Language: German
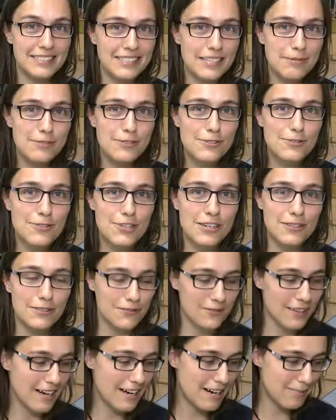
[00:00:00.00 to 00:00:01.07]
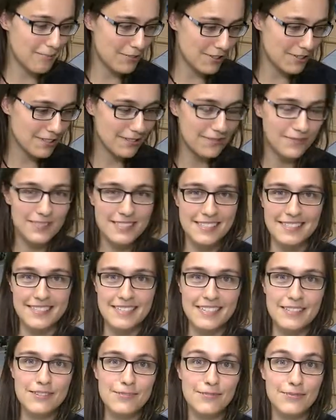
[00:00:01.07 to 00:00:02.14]
Liebe Zuschauer, wir haben heute, wie Sie
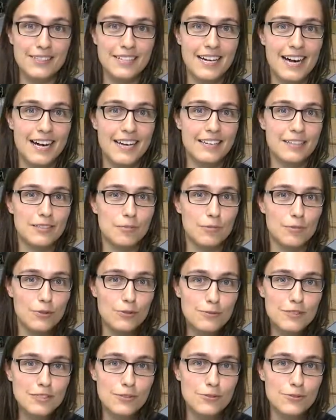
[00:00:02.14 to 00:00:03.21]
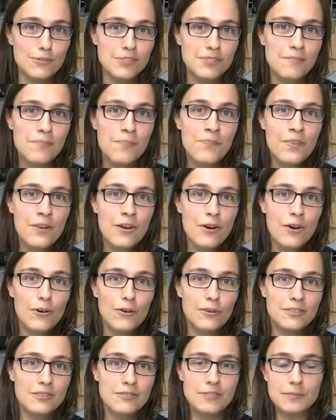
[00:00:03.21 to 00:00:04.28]
sehen, wieder einen Blumengruß.
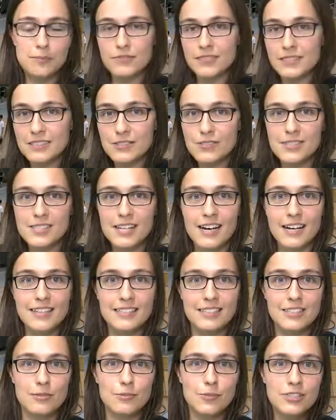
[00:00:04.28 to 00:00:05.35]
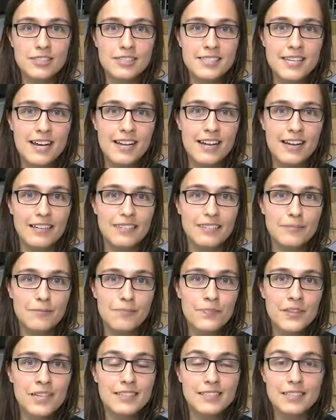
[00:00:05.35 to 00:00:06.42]
und wir befinden uns gerade in der Muldentalhalle.
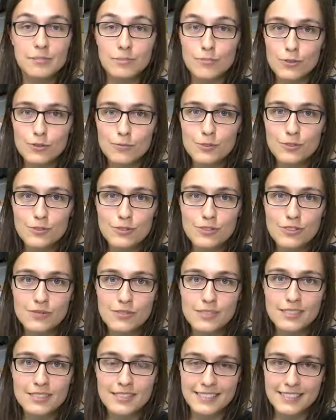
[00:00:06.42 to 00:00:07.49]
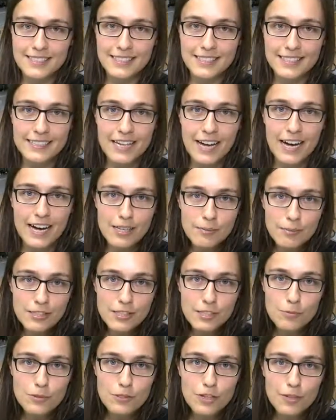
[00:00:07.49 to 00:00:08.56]
Den Blumengruß wird die Ria
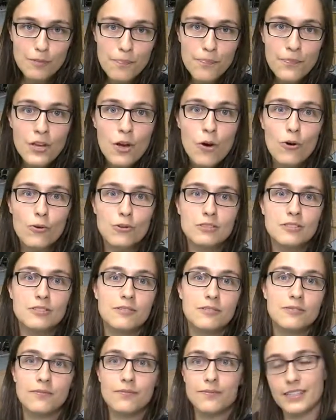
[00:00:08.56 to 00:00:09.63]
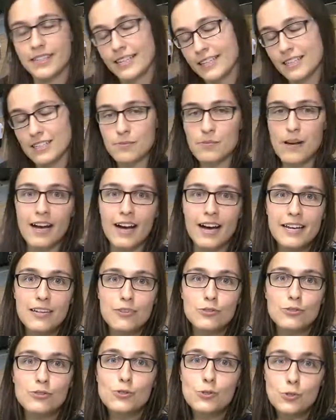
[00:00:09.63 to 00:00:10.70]
Albrecht bekommen und wir gehen jetzt mal rein
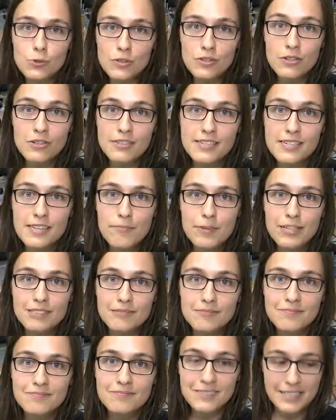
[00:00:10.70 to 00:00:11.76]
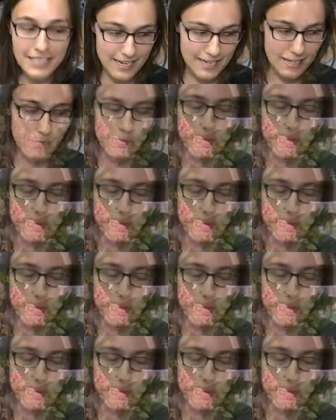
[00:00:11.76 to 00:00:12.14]
und suchen uns jemanden, der den